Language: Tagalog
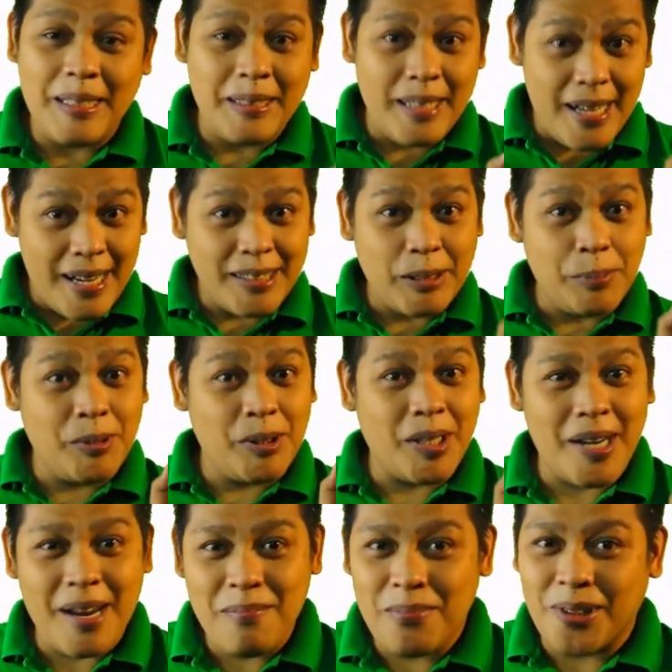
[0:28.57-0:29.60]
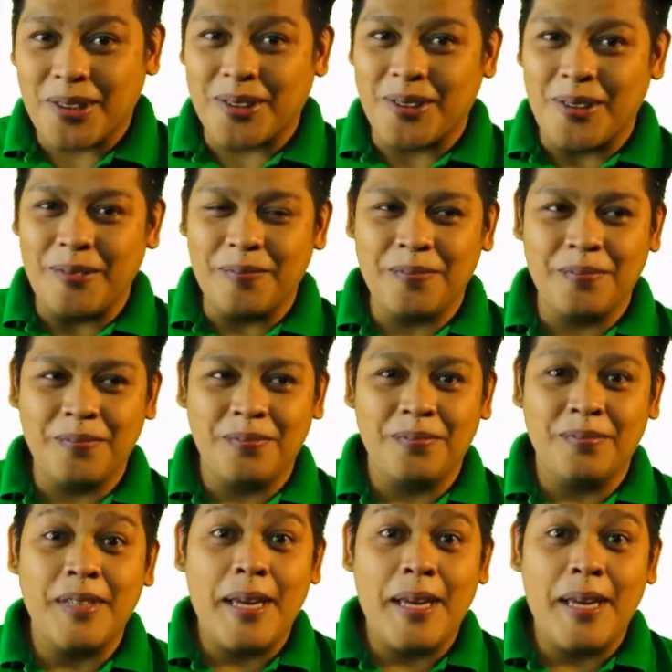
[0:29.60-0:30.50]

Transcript: hit the subscribe button